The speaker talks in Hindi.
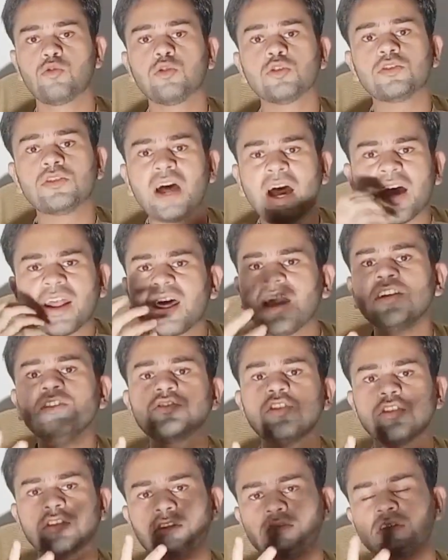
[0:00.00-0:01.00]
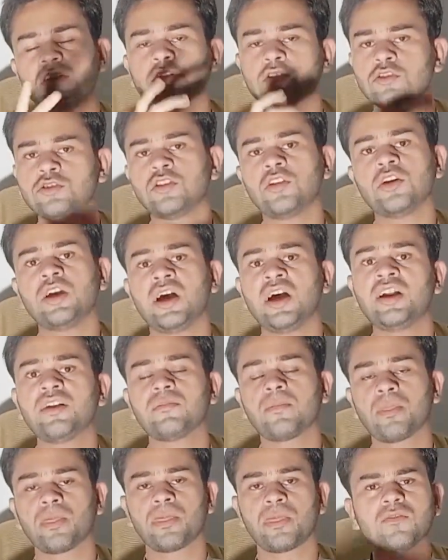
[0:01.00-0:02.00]
खुदारा इन चीज़ों से रुक दो
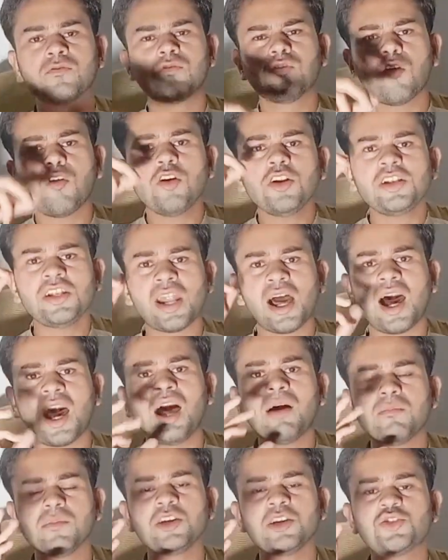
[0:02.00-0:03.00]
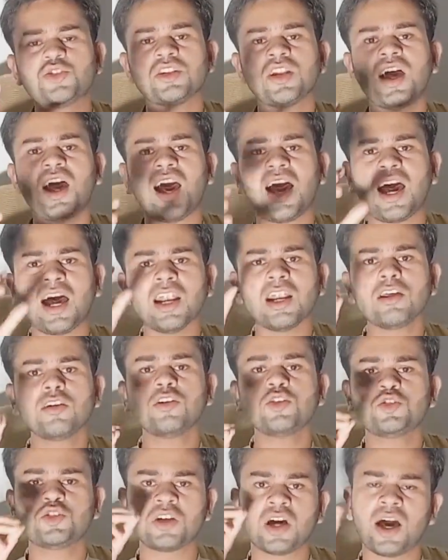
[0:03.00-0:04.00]
यार वो नाम इतना
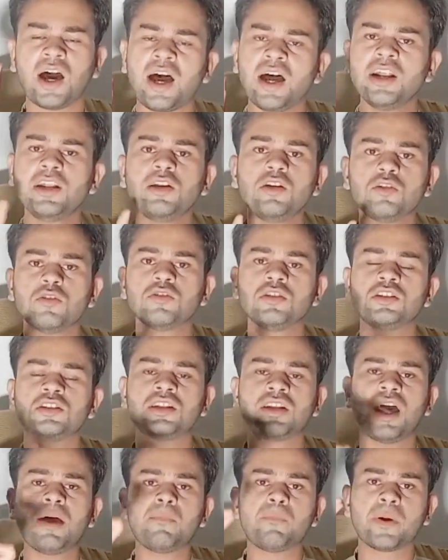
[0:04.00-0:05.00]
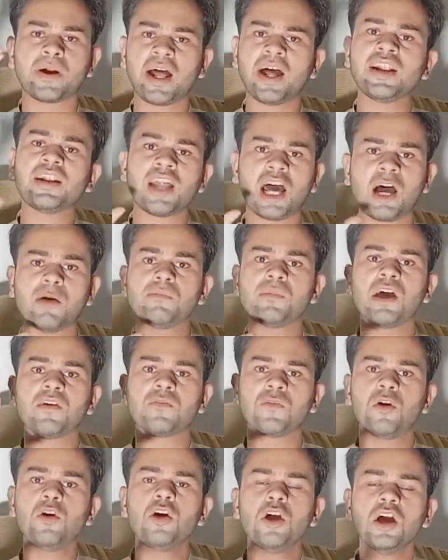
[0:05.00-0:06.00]
आलियो शान इतना बड़ा नाम
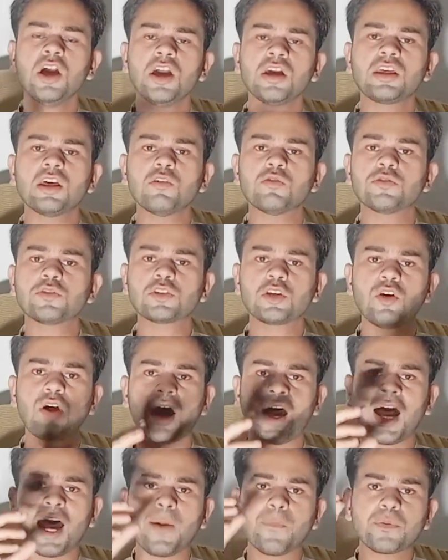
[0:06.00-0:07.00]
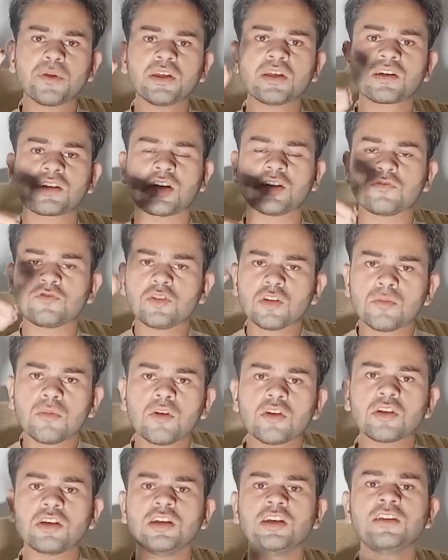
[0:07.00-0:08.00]
है वो कि उसको आपकी
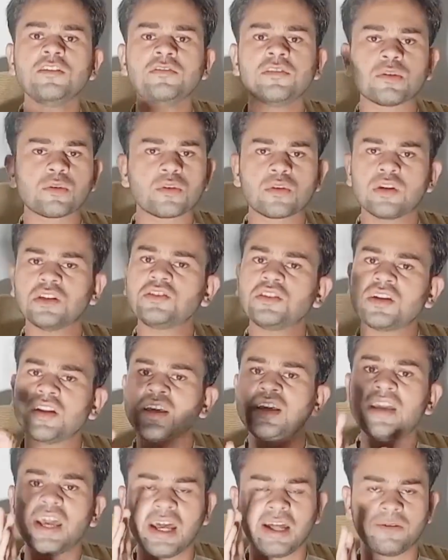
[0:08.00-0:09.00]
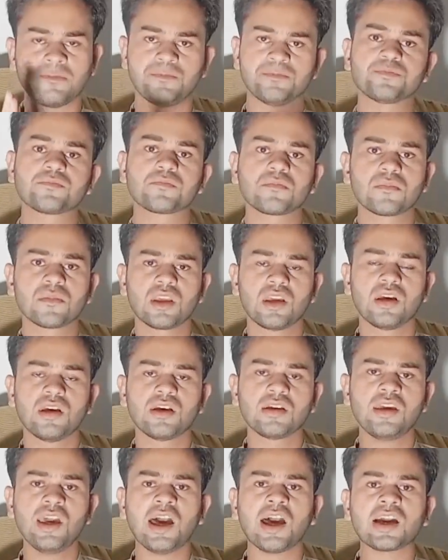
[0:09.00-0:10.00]
कस्मों की ज़रूरत नहीं है
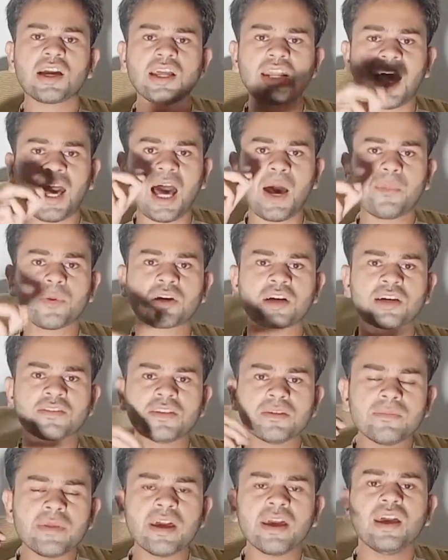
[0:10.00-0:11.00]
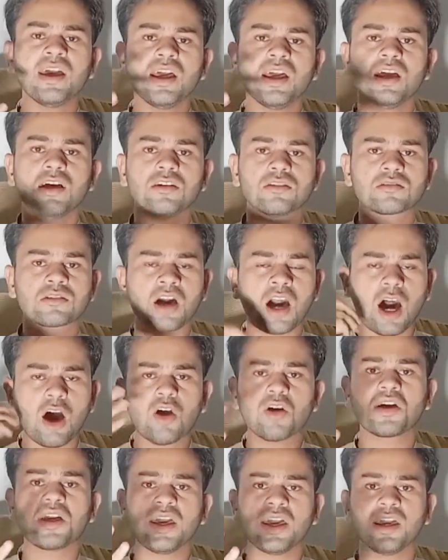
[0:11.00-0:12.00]
कि अगर आप कस्में
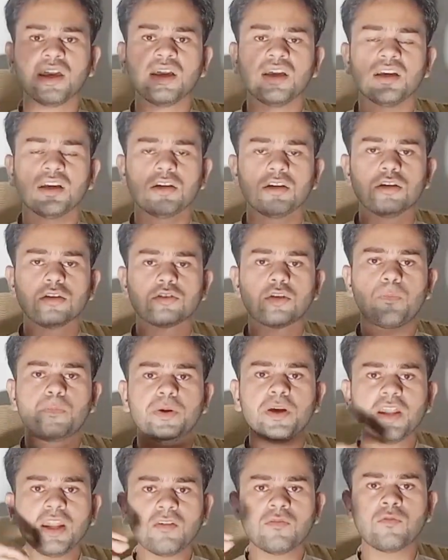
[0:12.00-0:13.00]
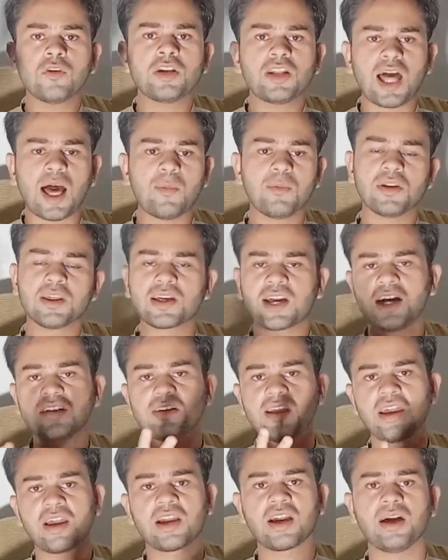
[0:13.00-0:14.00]
खाओगे तो फिर वो नाम
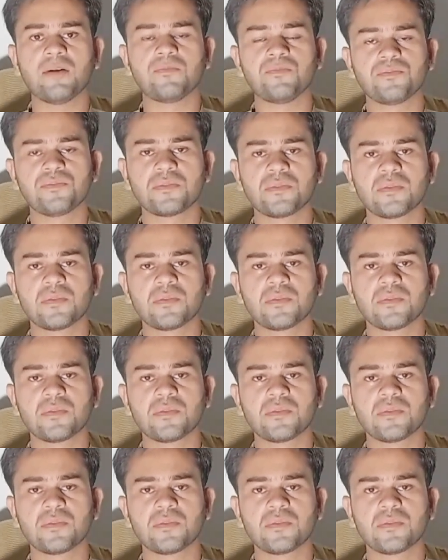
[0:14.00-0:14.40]
लिखा जाएगा